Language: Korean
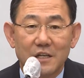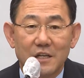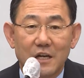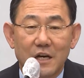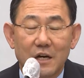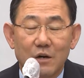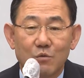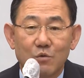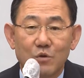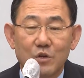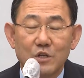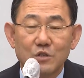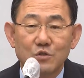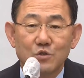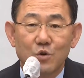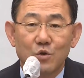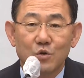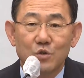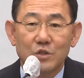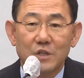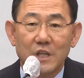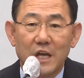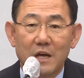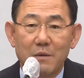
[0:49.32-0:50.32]
아, 우리
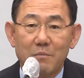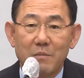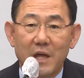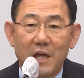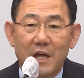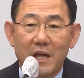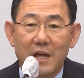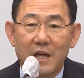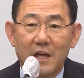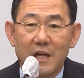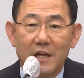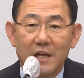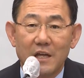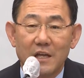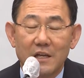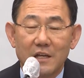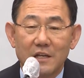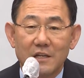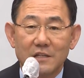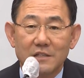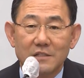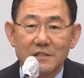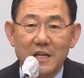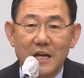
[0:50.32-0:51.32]
속담에
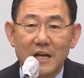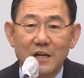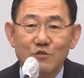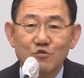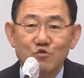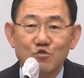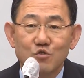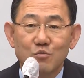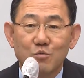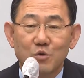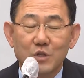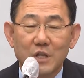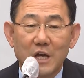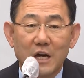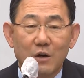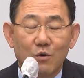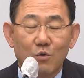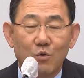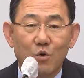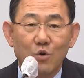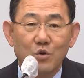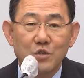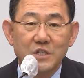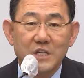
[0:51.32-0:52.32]
상주보다
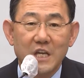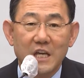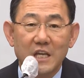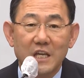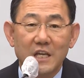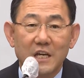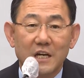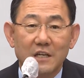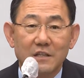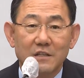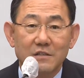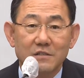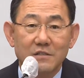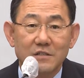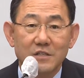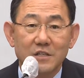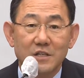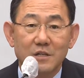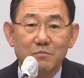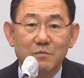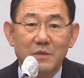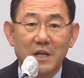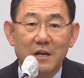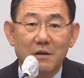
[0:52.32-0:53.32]
곡쟁이가 더
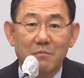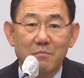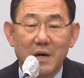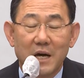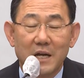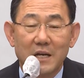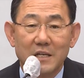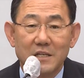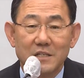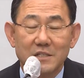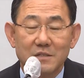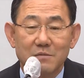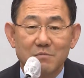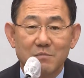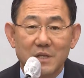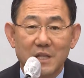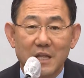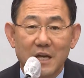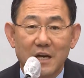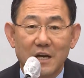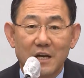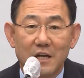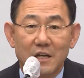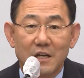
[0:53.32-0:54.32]
서럽다는 말이
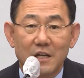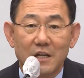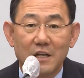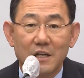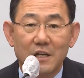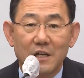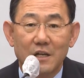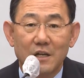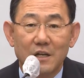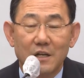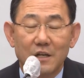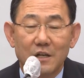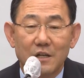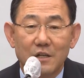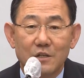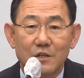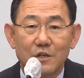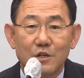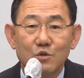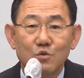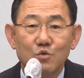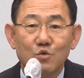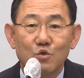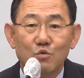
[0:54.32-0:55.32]
있습니다.
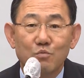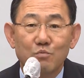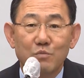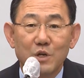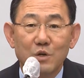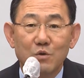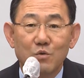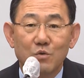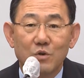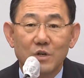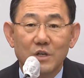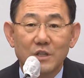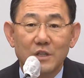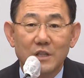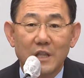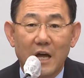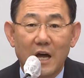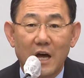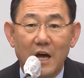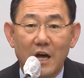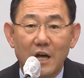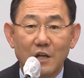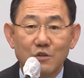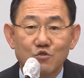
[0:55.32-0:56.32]
영국, 미국은
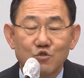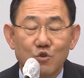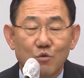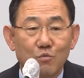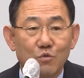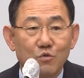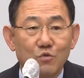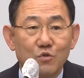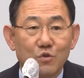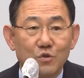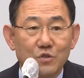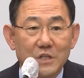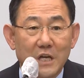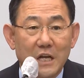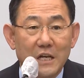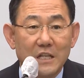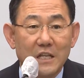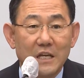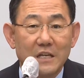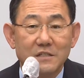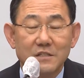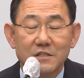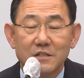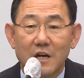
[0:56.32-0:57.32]
다 조문도 잘
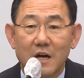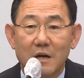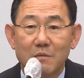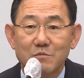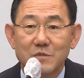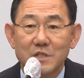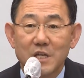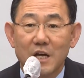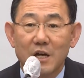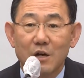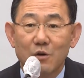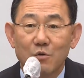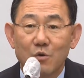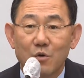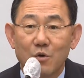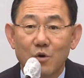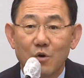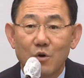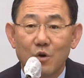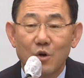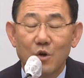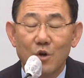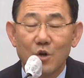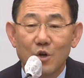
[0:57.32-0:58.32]
돼서
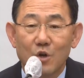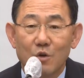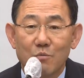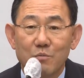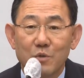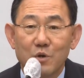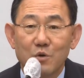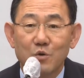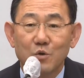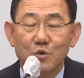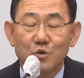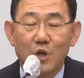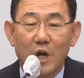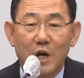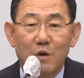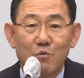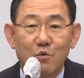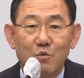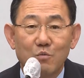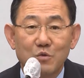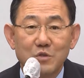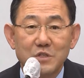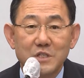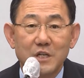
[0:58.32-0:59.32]
감사하고 미국도
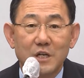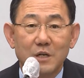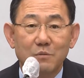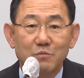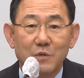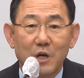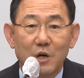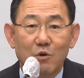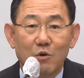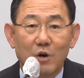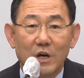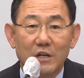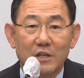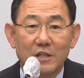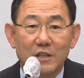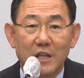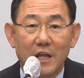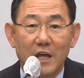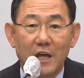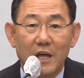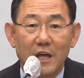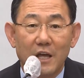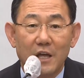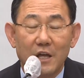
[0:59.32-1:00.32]
아무 문제 없다고
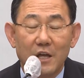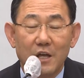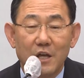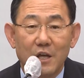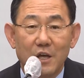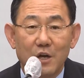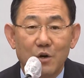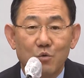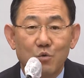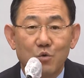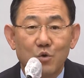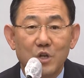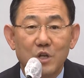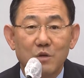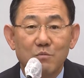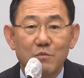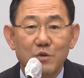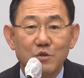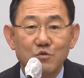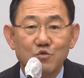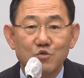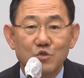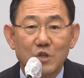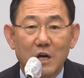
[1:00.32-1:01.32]
하는데 우리
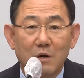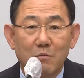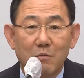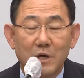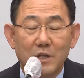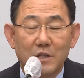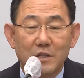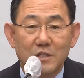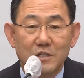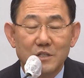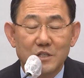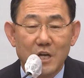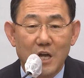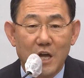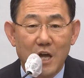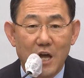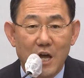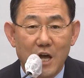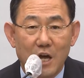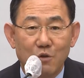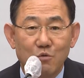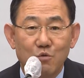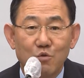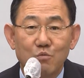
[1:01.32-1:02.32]
민주당만
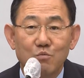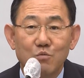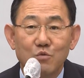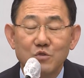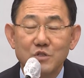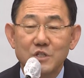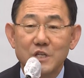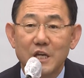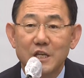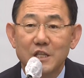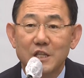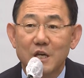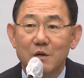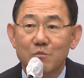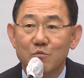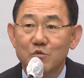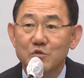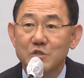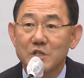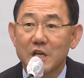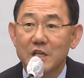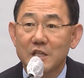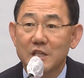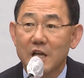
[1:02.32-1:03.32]
자꾸 문제 있다
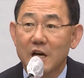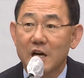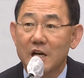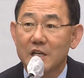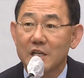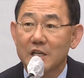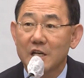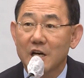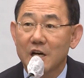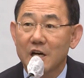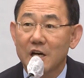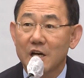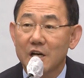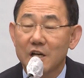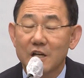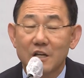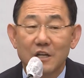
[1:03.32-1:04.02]
문제 있다 하니까